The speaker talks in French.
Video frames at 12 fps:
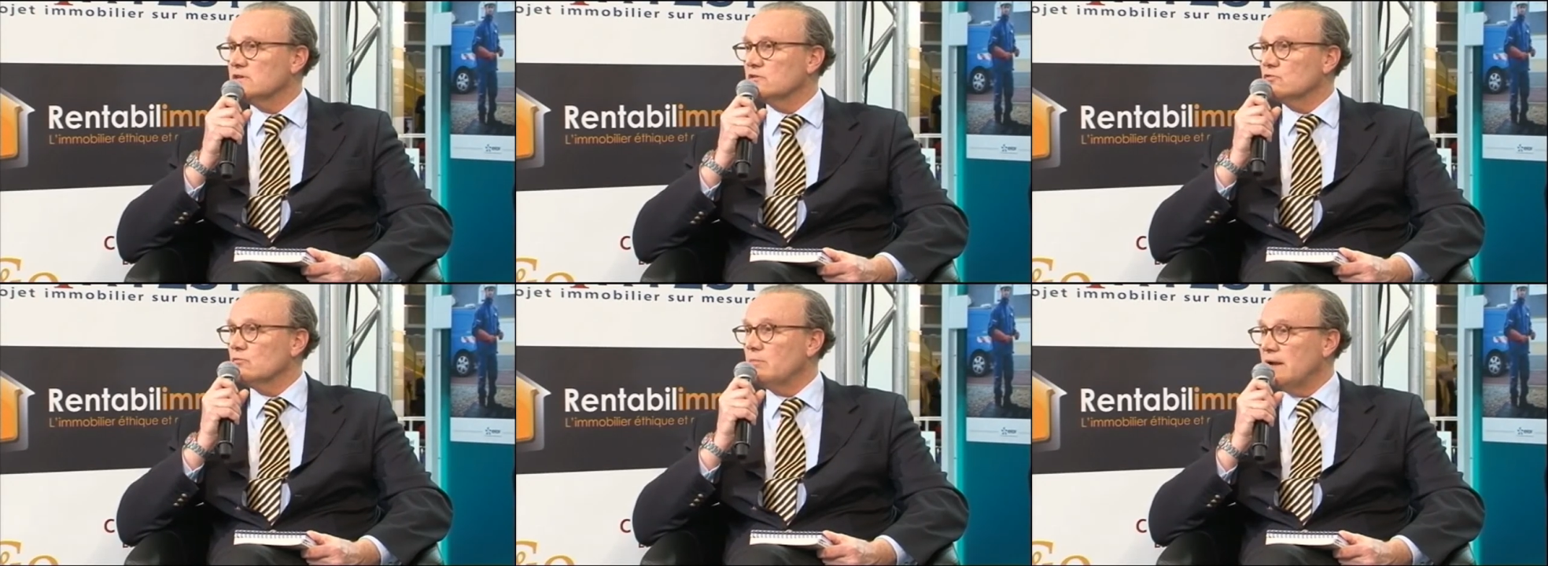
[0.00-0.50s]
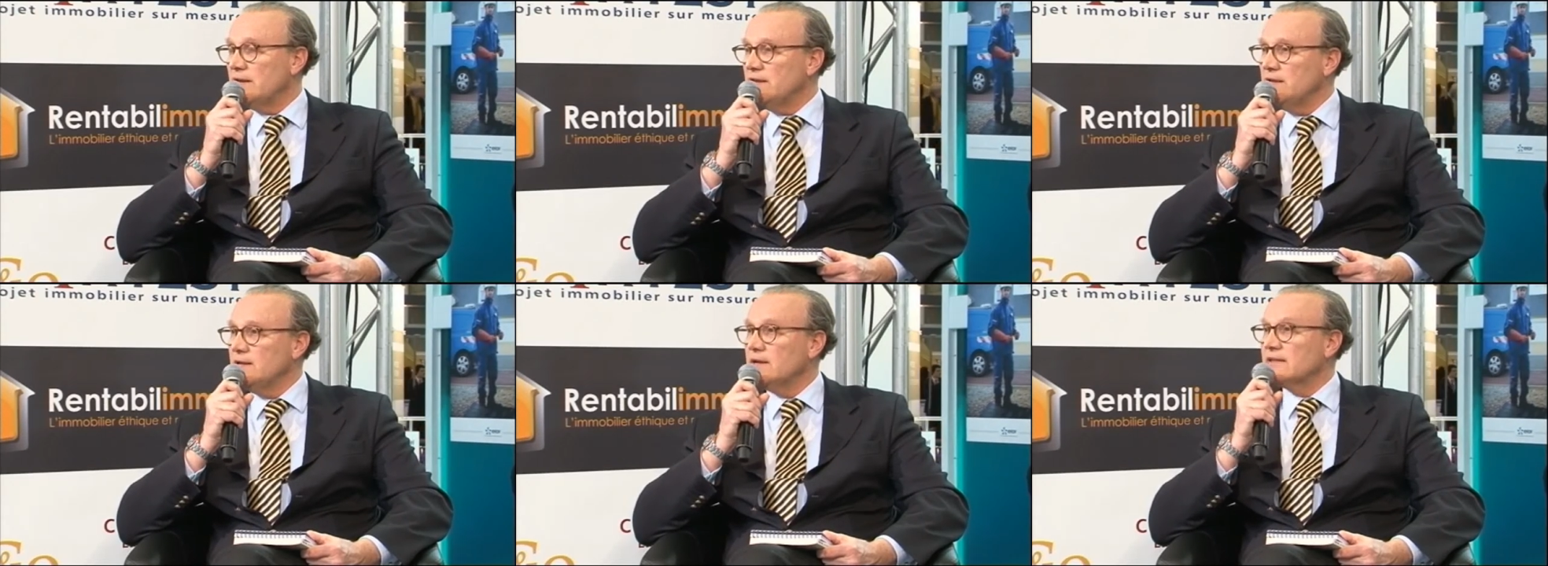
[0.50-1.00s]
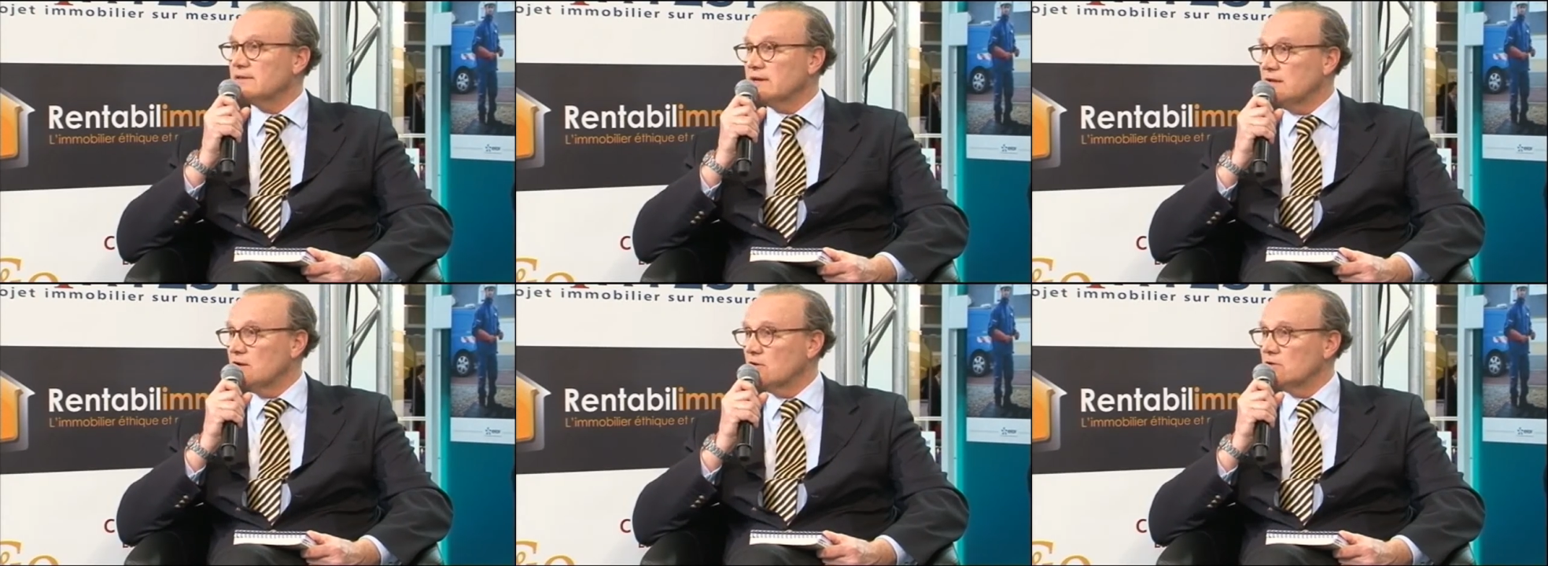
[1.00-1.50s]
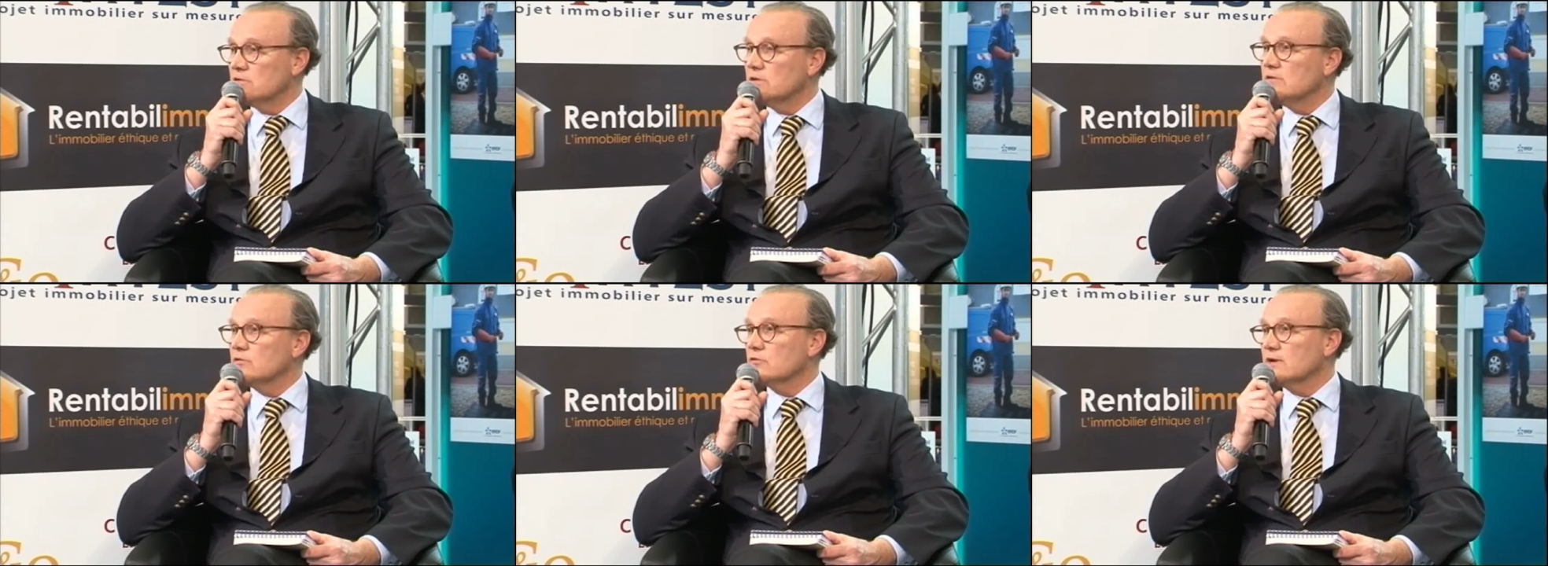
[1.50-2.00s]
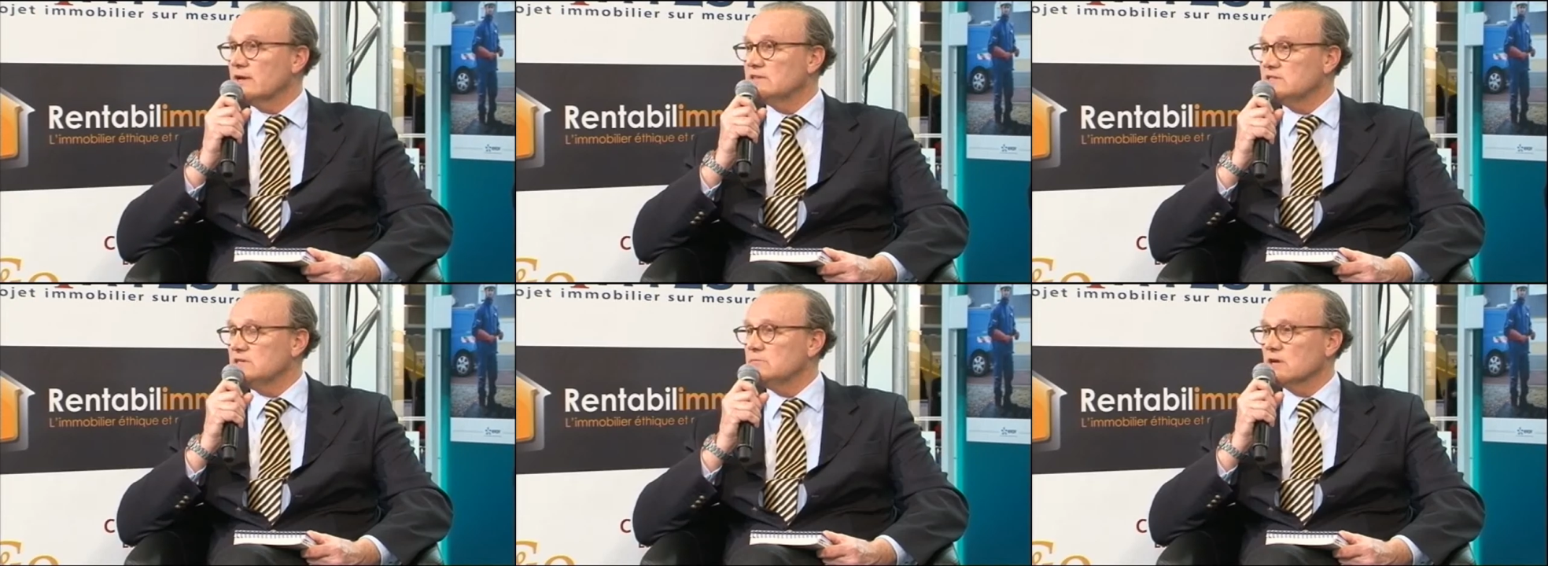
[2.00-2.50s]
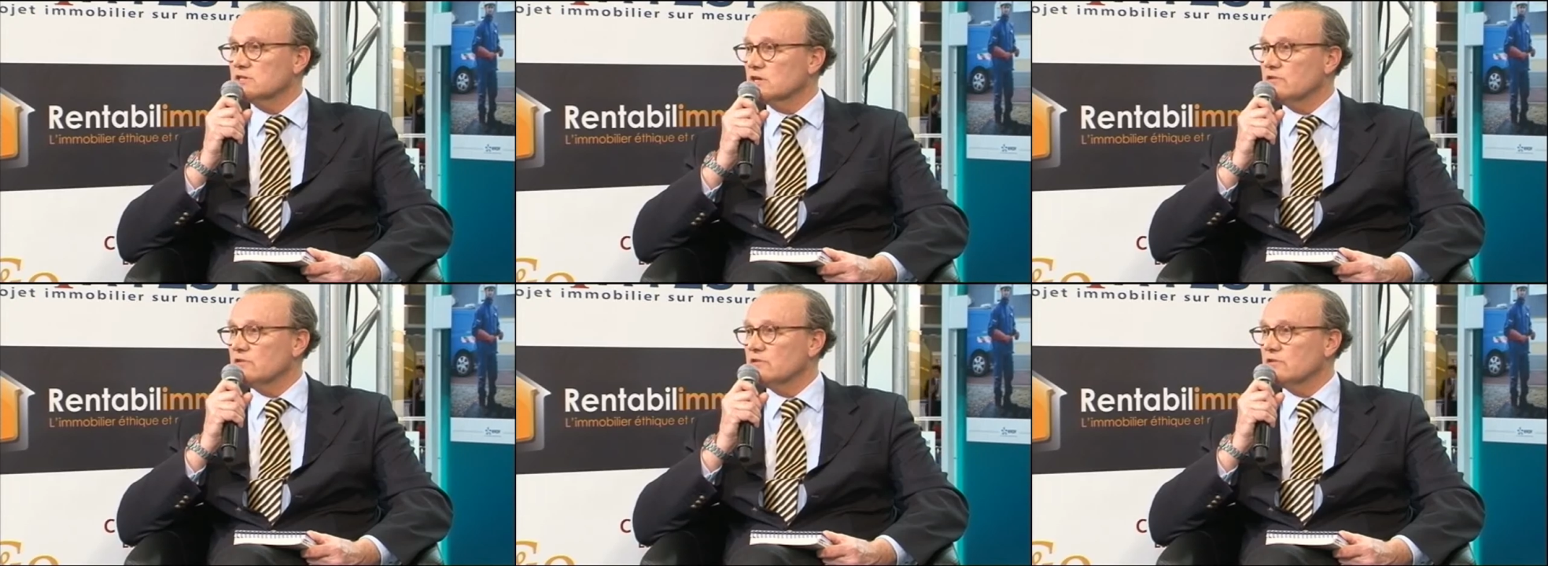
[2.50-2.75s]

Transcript: qui sont Bali, la Thaïlande, donc l'Asie marche très